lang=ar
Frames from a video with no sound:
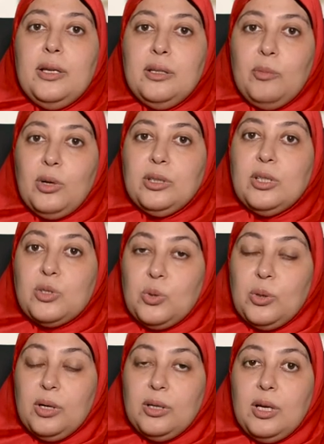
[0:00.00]
ان مرضى
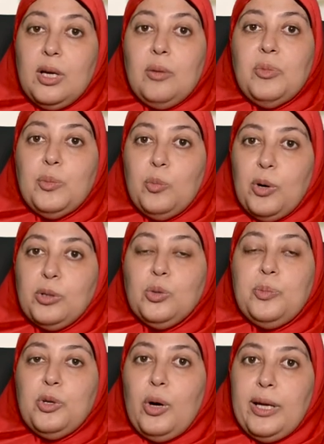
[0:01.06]
السكر بيبقوا برضو
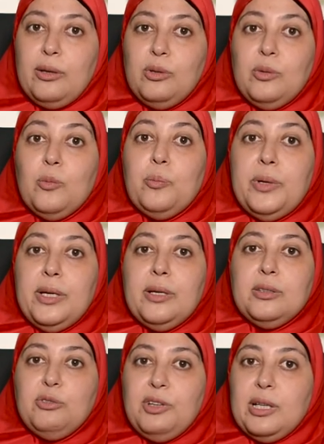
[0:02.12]
بيعانوا
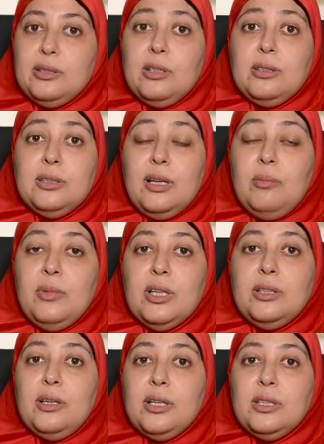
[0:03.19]
بارتفاع ضغط الدم
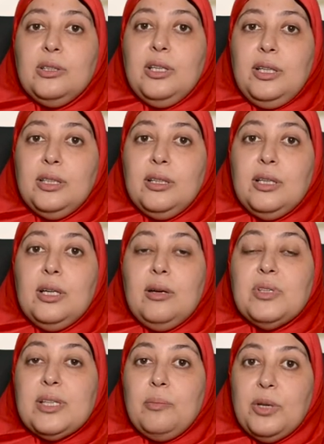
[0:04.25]
لدرجه ان احنا
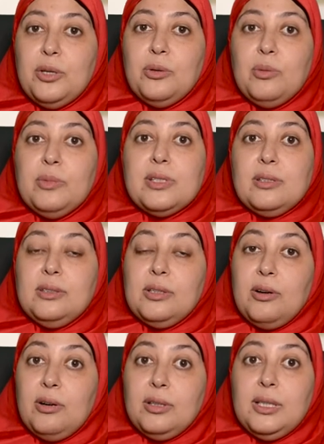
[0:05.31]
مسميينهم
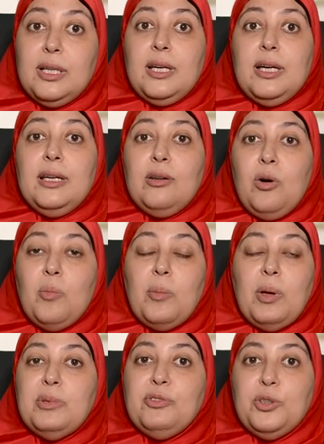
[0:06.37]
الصديقان اللي هم
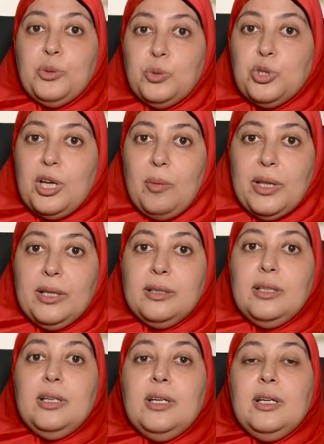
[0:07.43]
ما بيفترقوش ابدا
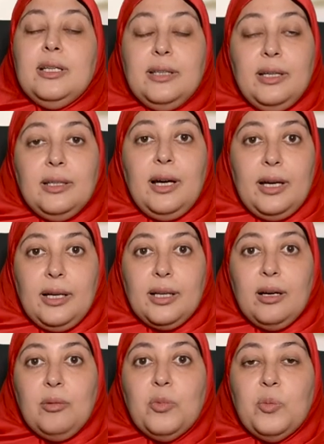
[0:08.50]
تاني
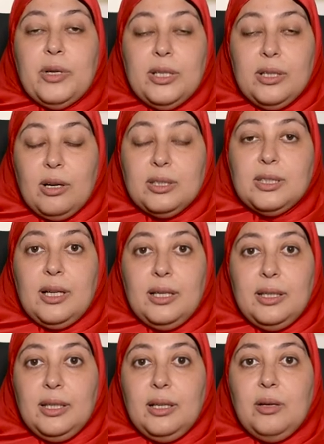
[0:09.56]
حاجة ممكن يأثر
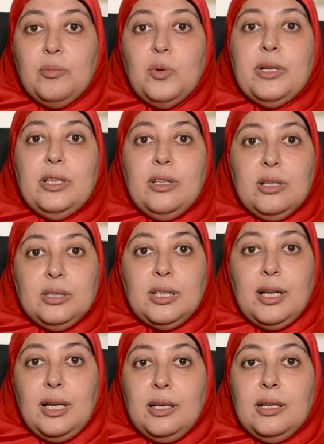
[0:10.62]
عليها ممكن
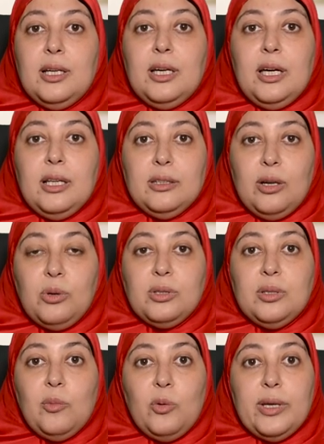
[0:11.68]
يأثر على الدورة
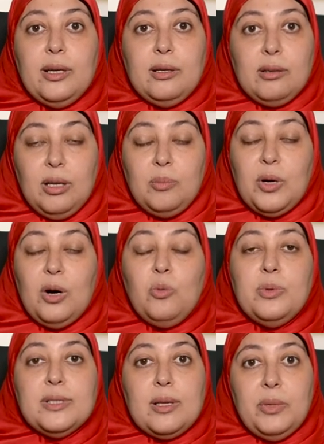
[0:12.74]
الدموية للقلب أو
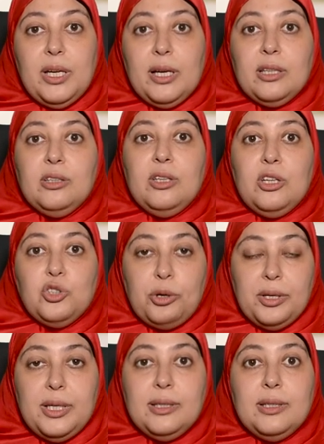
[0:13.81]
بنسميها
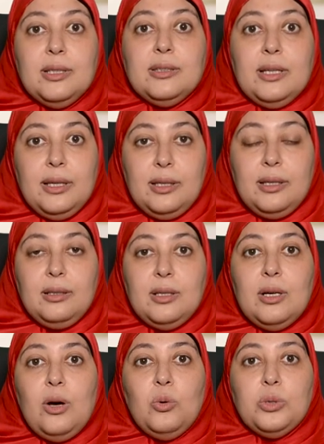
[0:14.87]
الشرايين التاجية
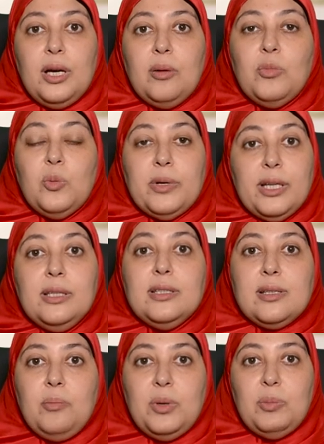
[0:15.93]
وده ممكن
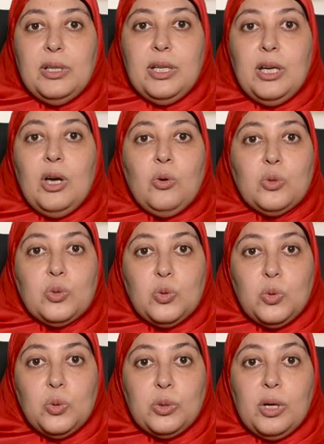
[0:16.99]
يسبب لي
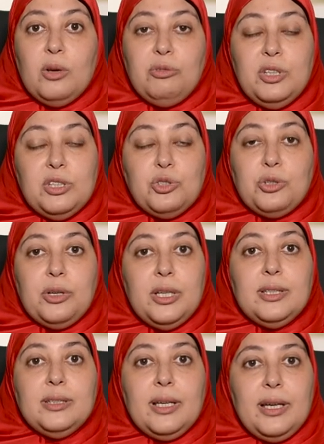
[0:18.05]
كسور في
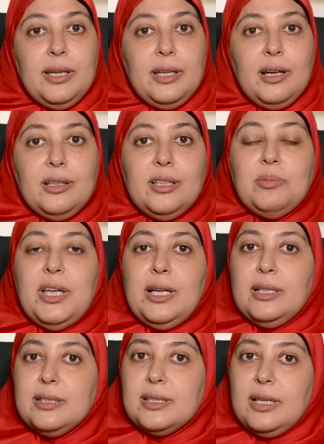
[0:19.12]
الشرايين التاجية يبدأ
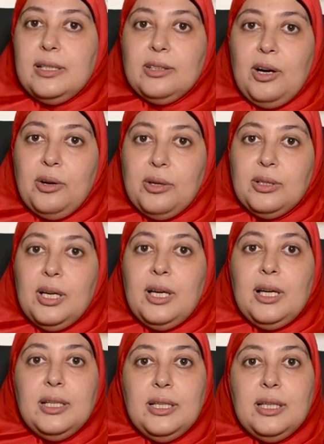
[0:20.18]
الإنسان يتعرض
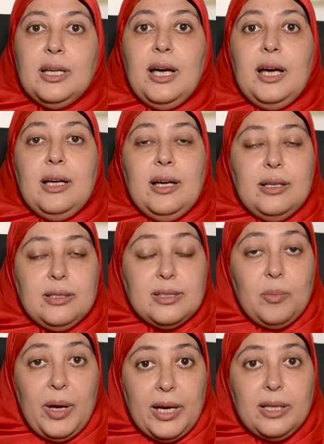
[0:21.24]

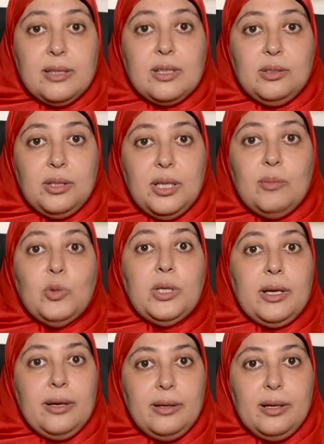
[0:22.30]
لذبحات صدريه
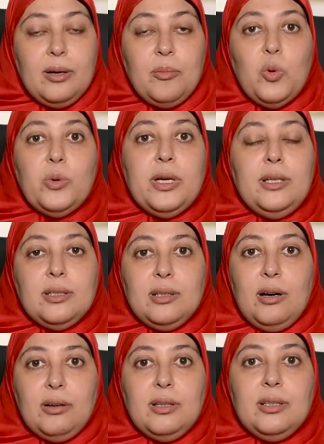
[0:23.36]
متكرره ممكن
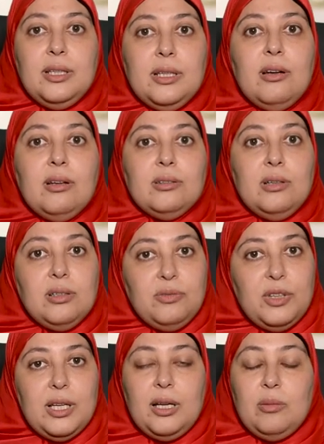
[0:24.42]
يتعرض لجلطات
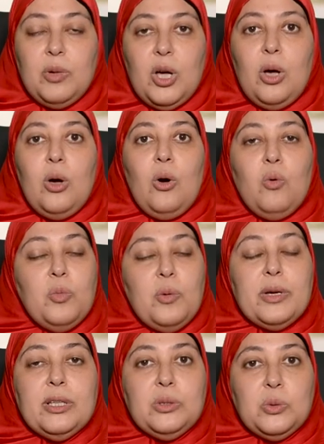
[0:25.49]
في القلب
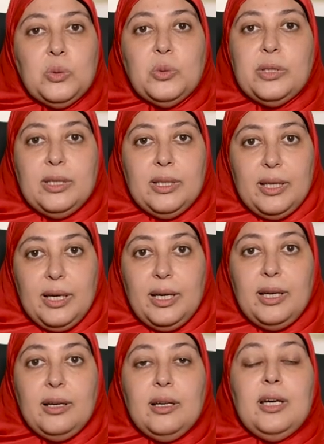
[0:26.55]
وممكن تكون
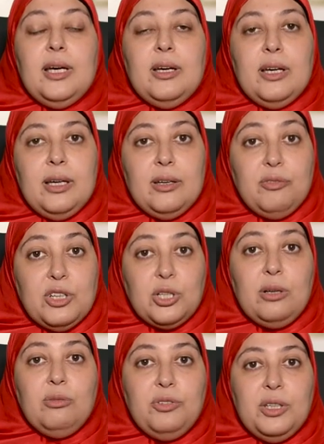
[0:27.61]
النهاية آه،
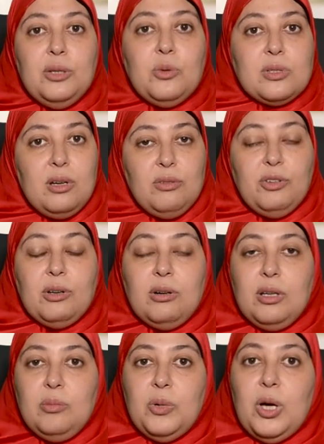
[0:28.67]
فشل في وظائف
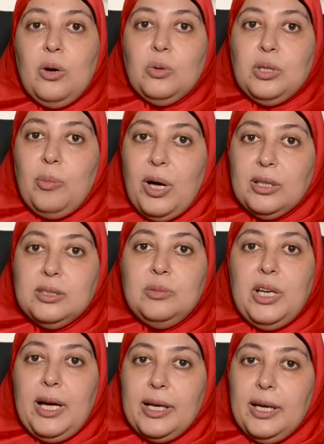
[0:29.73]
القلب وطبعا دي من
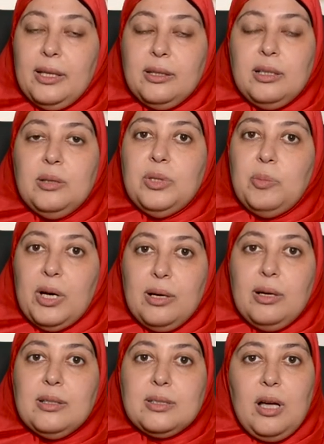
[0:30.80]
الحاجات اللي
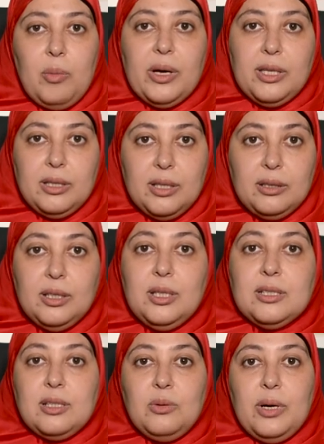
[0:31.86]
بتبقى صعبة جدا
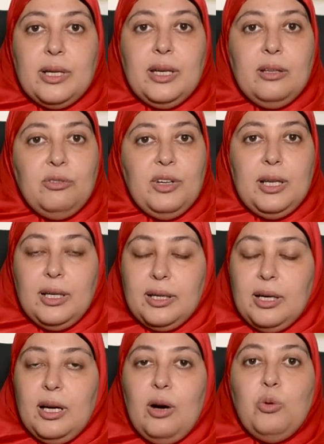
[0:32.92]
سواء كان في
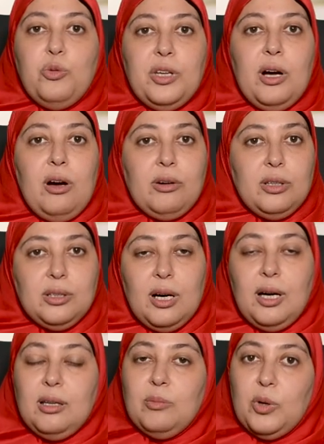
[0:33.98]
علاجها أو في أعراضها
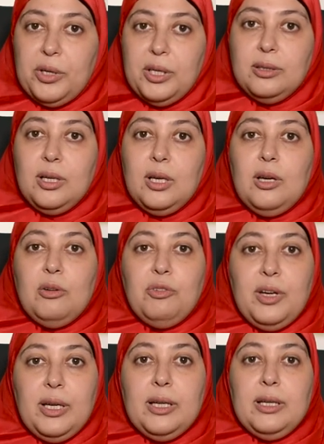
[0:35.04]
على المريض
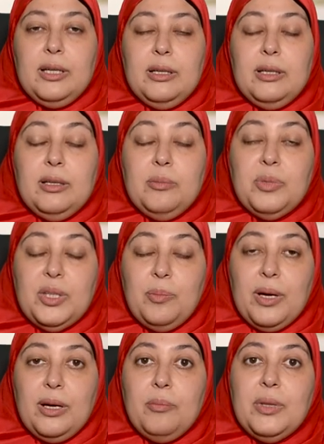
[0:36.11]

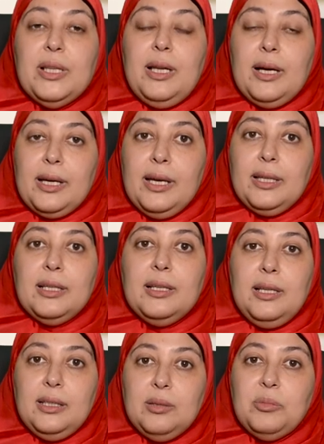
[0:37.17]
فبتبقى آه، من الحاجات
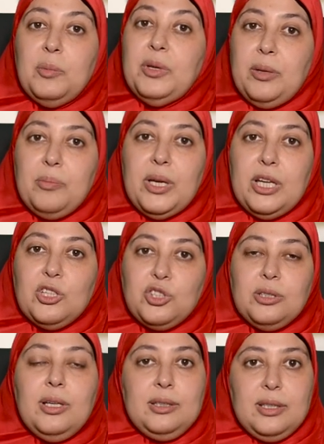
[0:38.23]
اللي احنا ما بنحبهاش
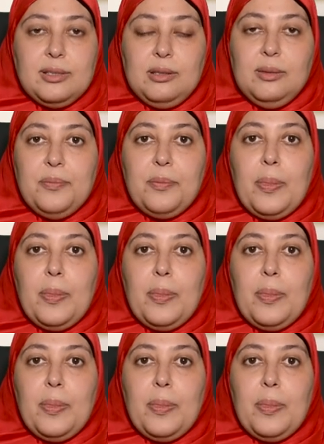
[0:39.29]
إنها تحصل